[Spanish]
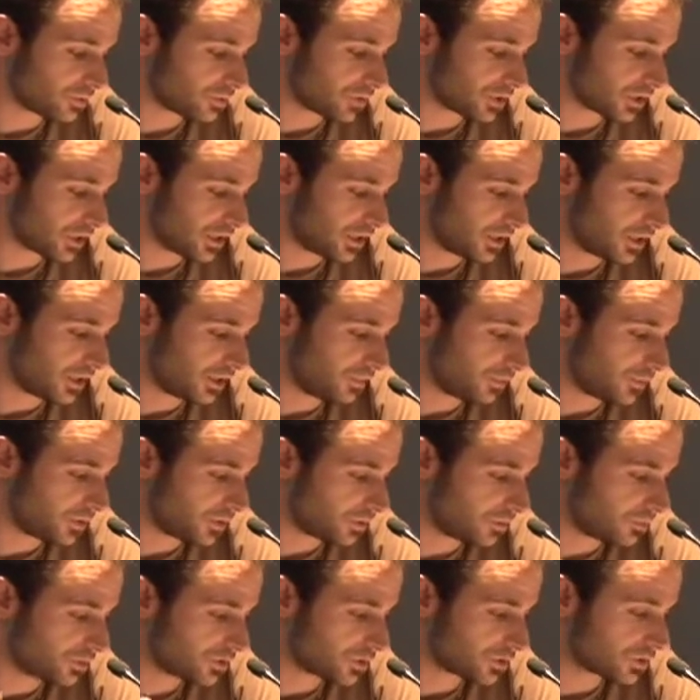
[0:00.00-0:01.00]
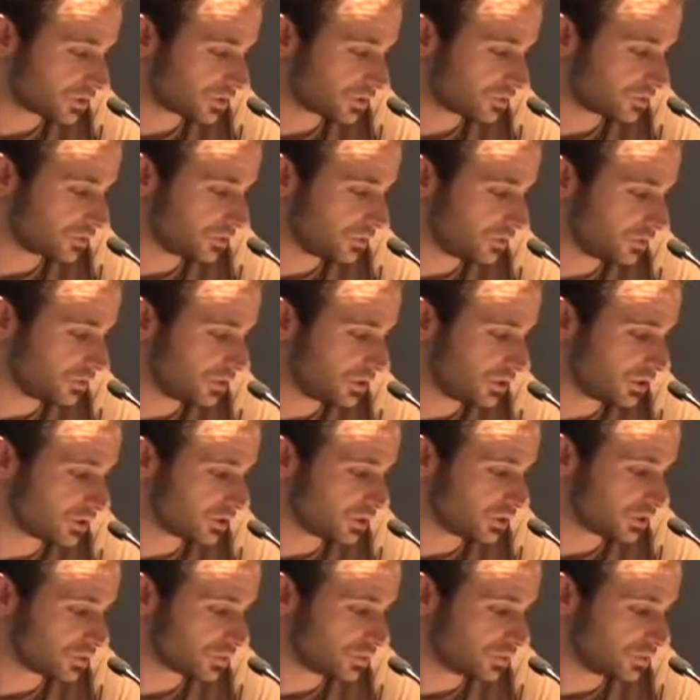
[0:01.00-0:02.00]
porque bueno, pues,
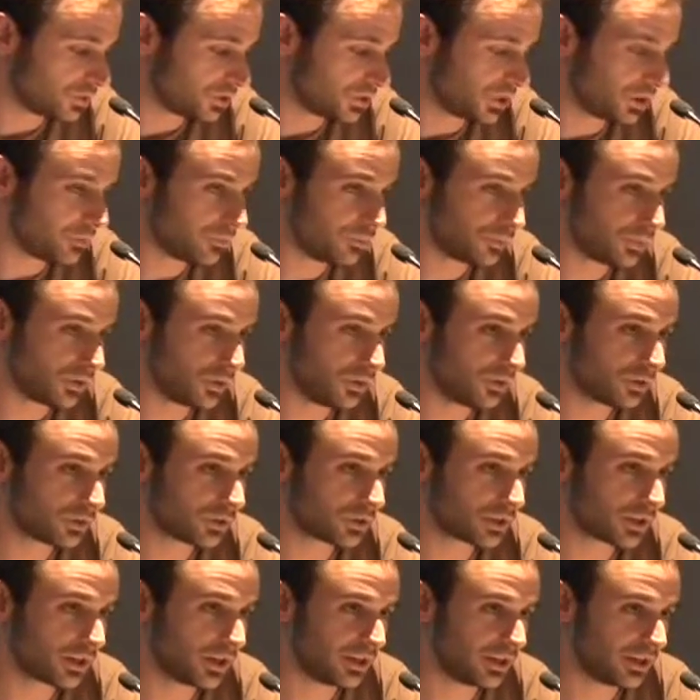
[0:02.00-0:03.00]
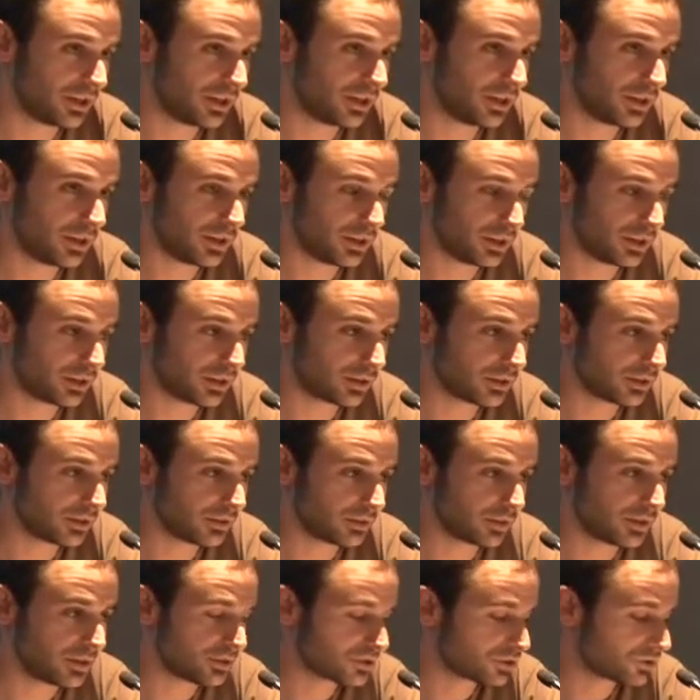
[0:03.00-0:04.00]
es un tiempo que
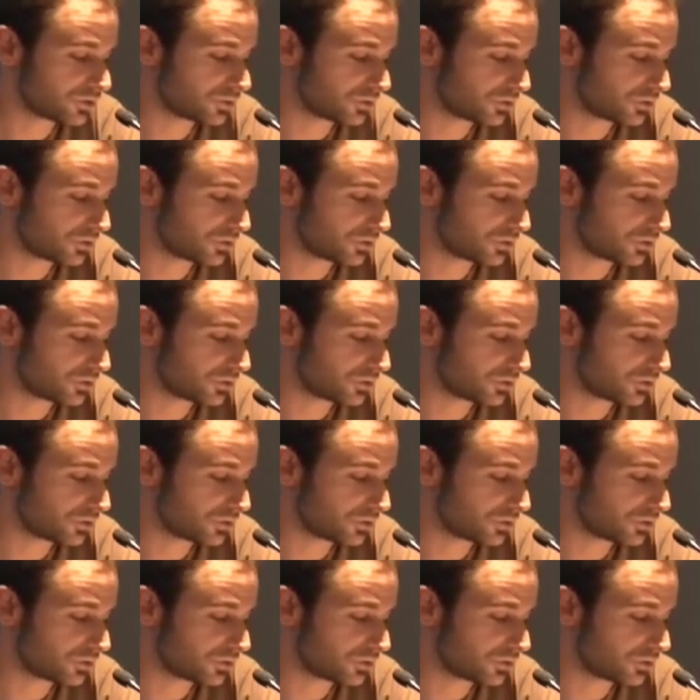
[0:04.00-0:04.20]
es